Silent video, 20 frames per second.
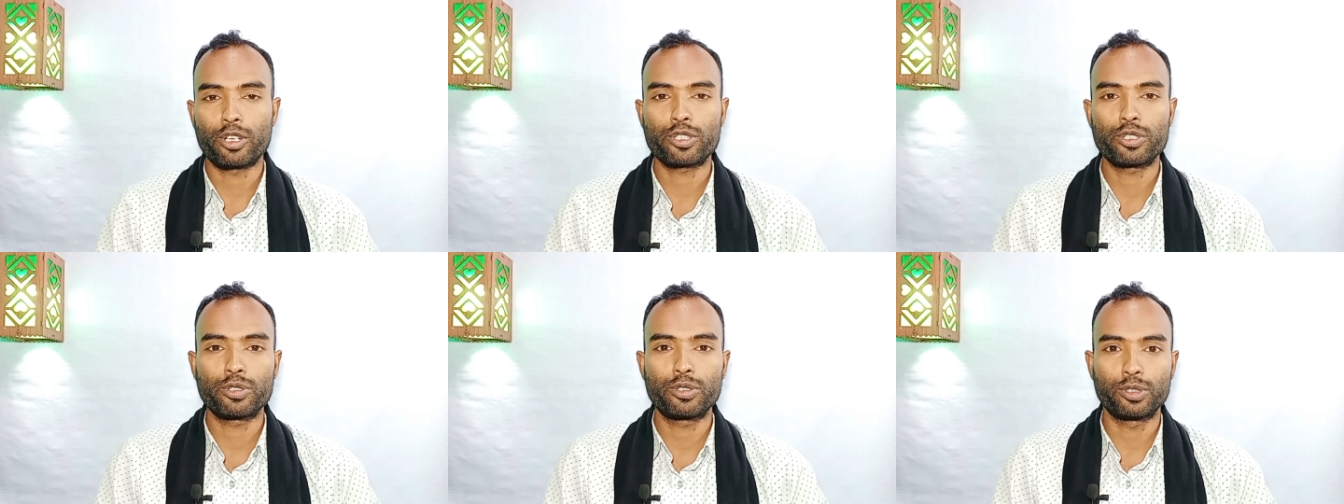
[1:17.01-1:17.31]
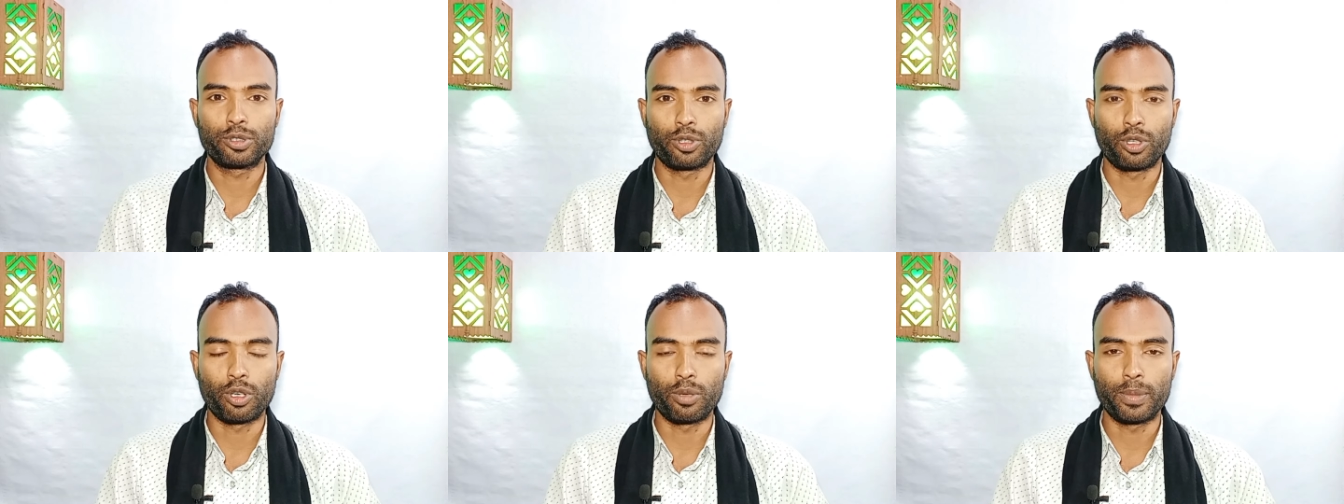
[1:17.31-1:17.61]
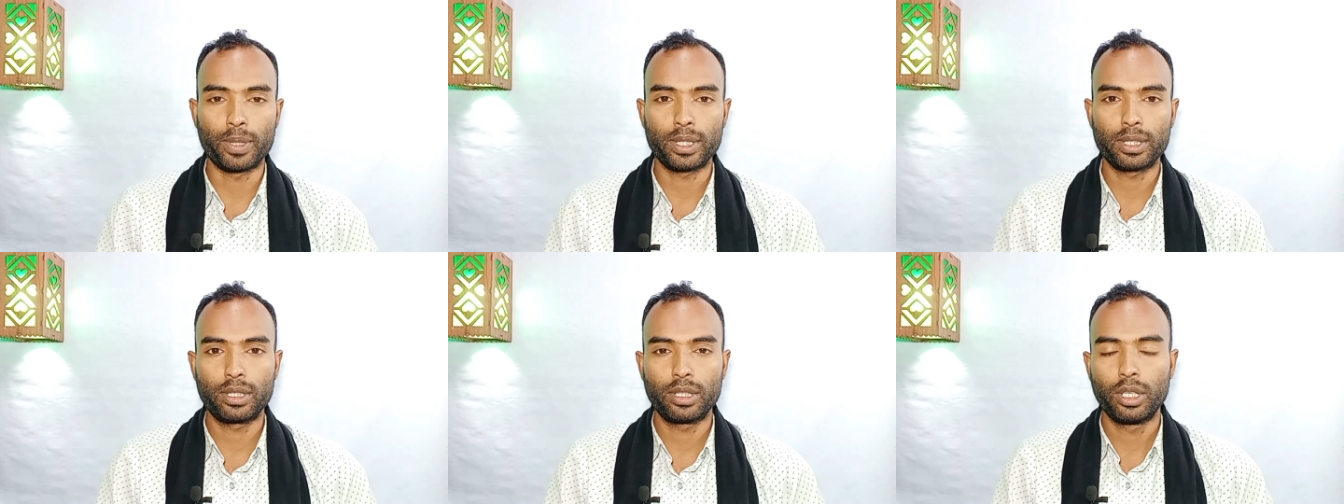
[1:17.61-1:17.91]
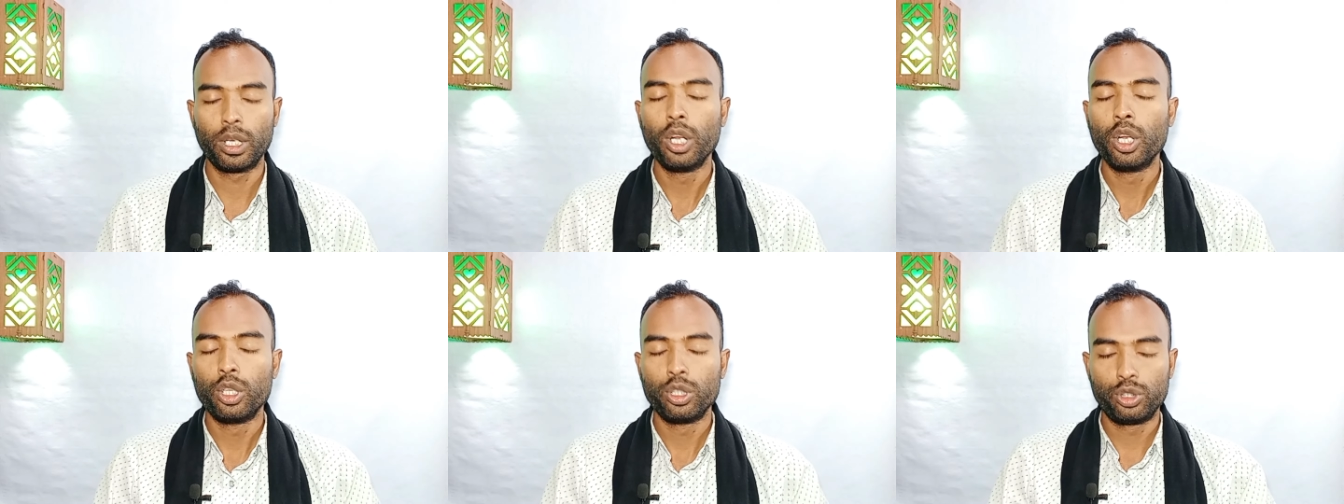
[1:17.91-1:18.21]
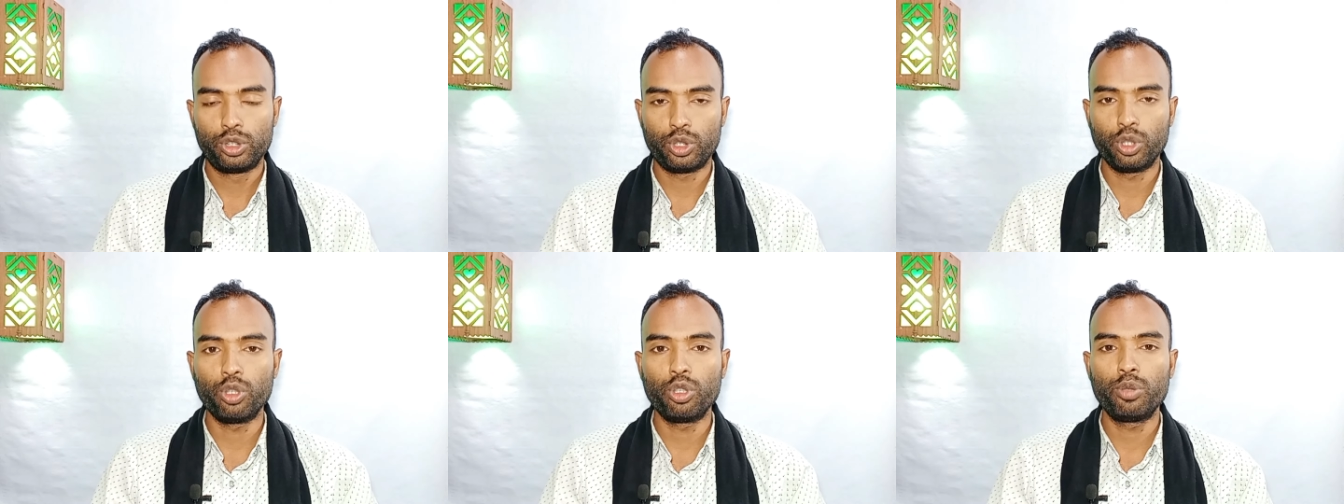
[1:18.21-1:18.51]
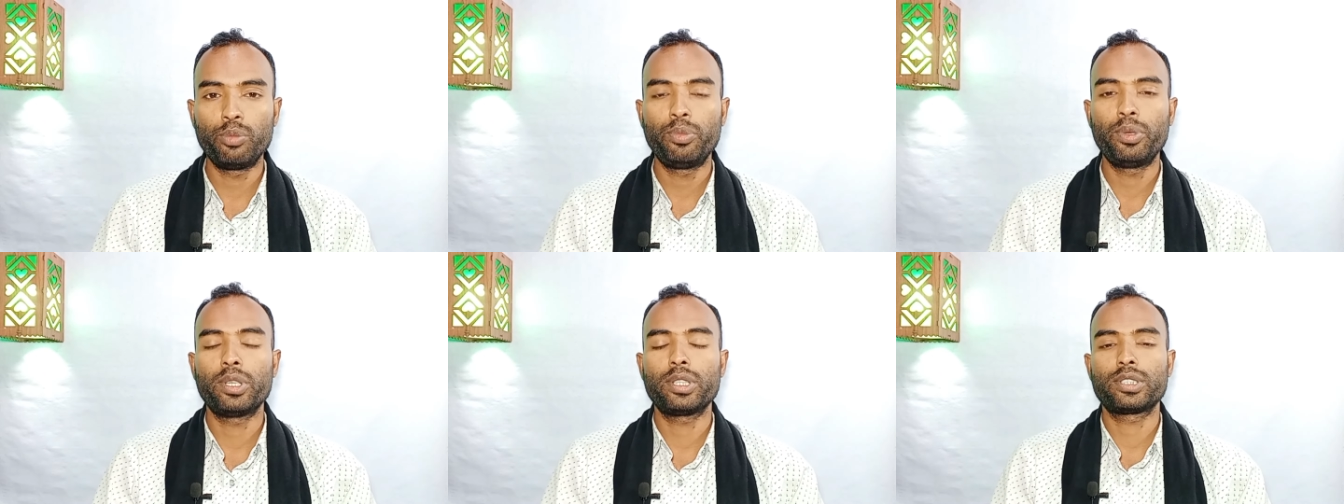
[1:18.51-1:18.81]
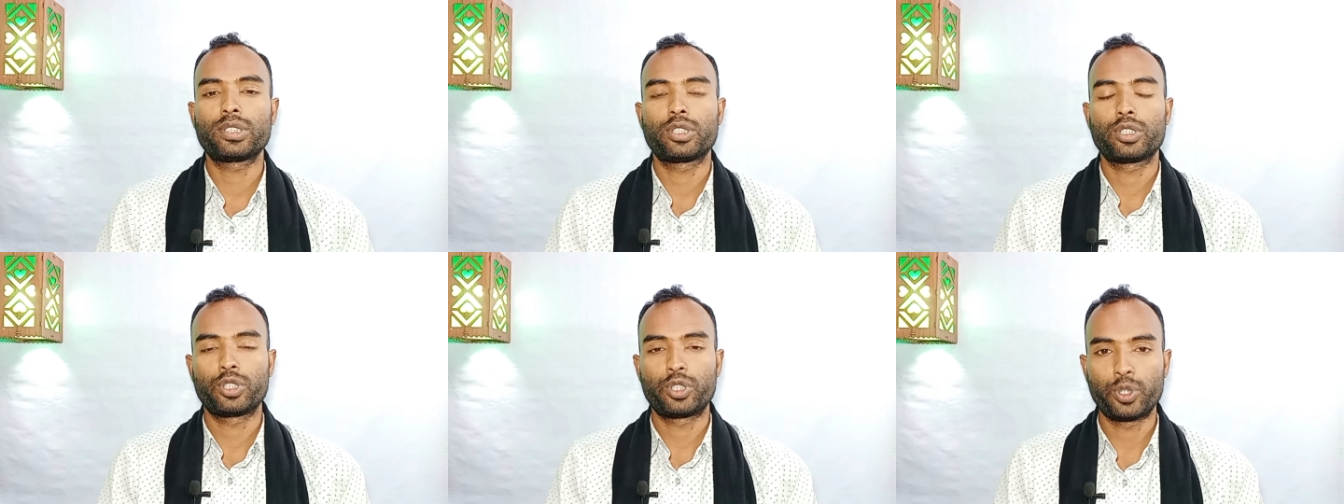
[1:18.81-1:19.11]
অসংখ্য ধন্যবাদ চলুন
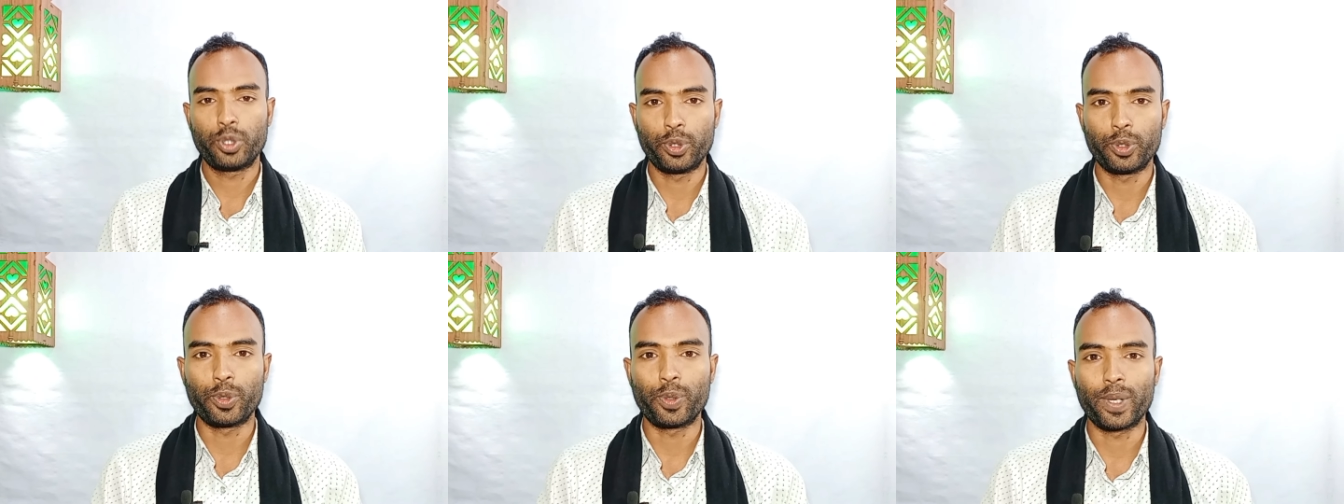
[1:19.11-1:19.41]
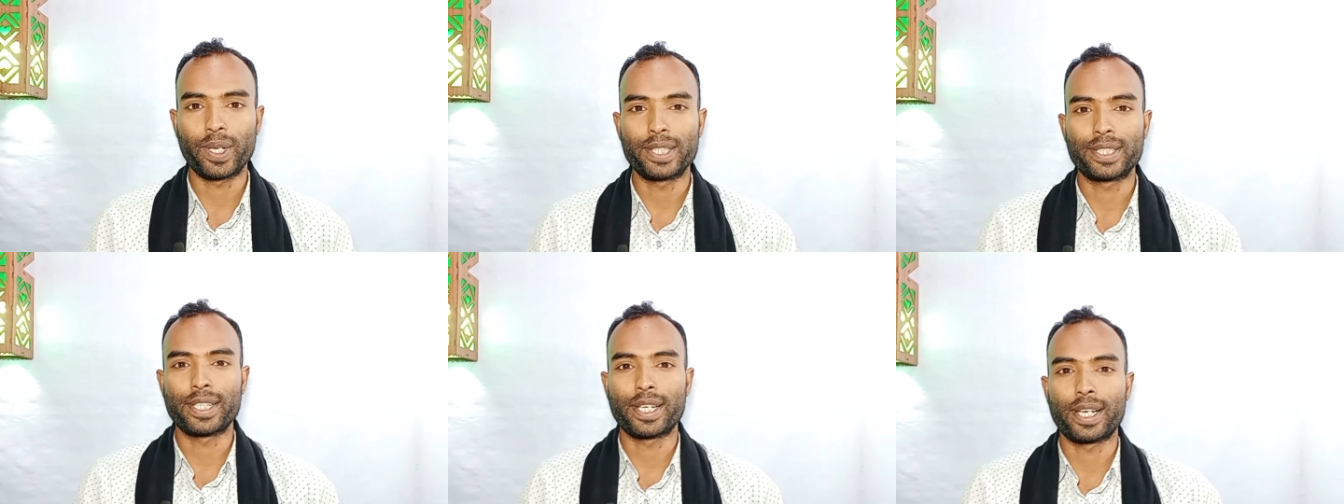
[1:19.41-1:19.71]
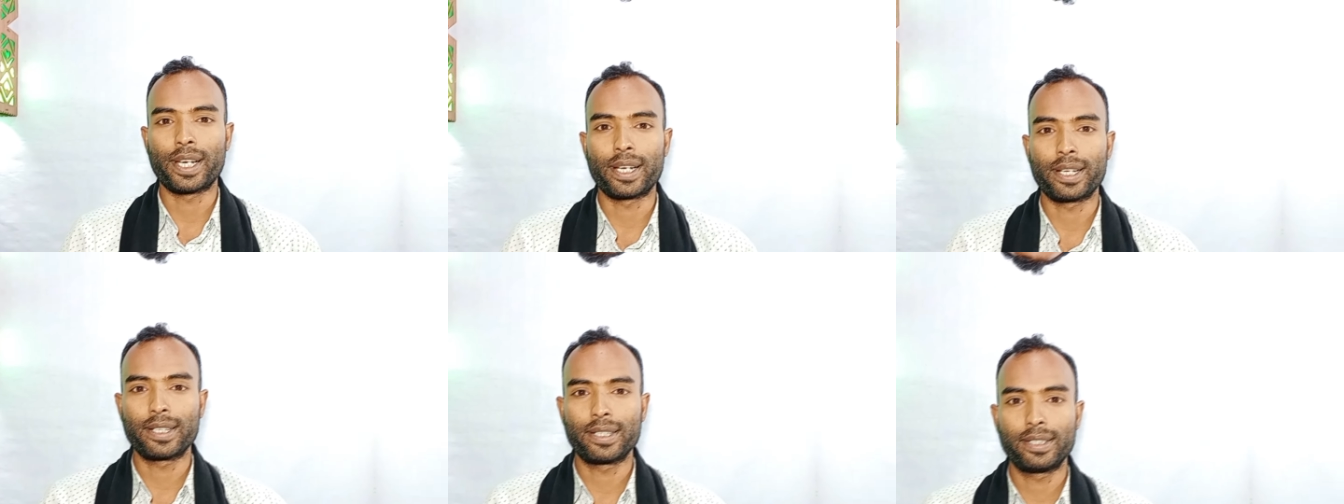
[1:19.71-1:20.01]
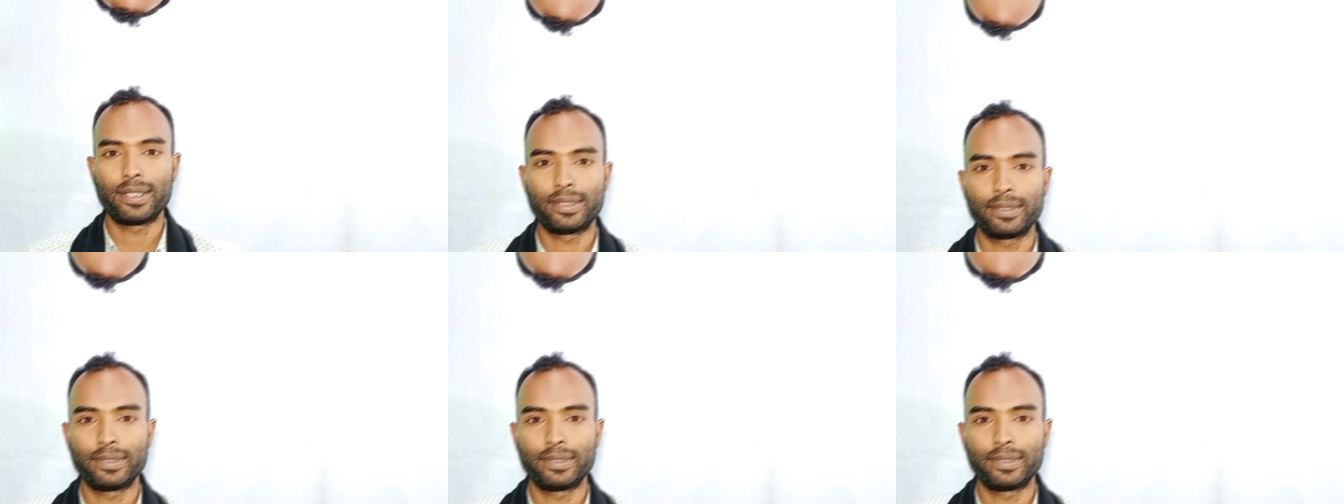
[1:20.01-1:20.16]
বিওয়ার্স শুরু করা যাক